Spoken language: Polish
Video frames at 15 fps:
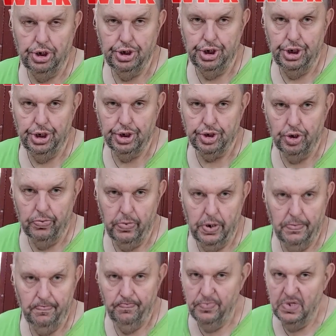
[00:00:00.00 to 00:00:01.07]
Dzielnicowej.
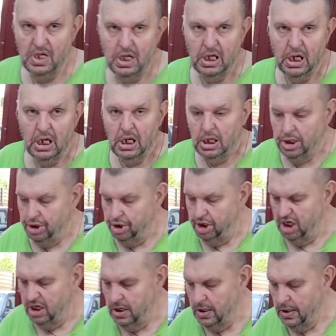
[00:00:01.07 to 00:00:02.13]
I